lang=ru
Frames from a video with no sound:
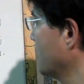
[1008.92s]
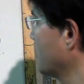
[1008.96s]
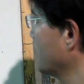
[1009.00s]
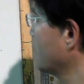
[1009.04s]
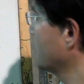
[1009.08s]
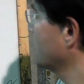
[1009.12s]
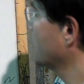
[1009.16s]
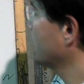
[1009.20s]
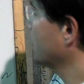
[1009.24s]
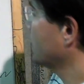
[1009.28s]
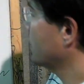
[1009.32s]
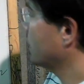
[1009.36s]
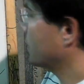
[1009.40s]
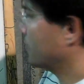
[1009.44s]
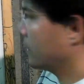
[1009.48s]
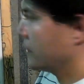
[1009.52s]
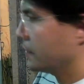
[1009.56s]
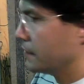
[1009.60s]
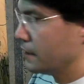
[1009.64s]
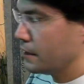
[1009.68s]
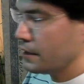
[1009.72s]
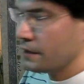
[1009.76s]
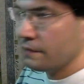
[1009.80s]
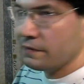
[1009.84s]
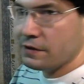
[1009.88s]
Э,
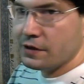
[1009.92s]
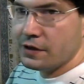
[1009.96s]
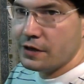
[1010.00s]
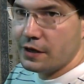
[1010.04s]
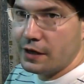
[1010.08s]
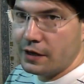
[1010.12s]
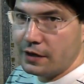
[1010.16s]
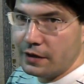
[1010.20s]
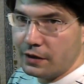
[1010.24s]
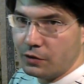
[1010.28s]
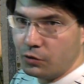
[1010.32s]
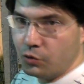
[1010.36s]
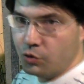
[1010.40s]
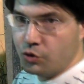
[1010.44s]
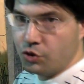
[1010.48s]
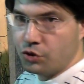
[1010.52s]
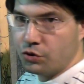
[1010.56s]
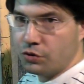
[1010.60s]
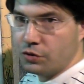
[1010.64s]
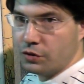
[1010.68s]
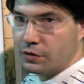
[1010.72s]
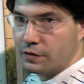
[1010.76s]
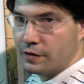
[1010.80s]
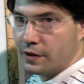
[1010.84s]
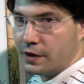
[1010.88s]
где возникает такой, еще
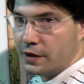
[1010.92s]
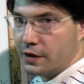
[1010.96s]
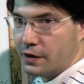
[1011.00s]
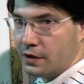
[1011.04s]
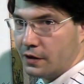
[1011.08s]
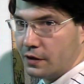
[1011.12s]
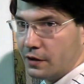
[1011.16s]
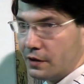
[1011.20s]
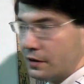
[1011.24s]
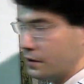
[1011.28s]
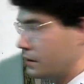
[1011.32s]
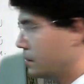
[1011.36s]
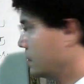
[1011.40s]
такие это,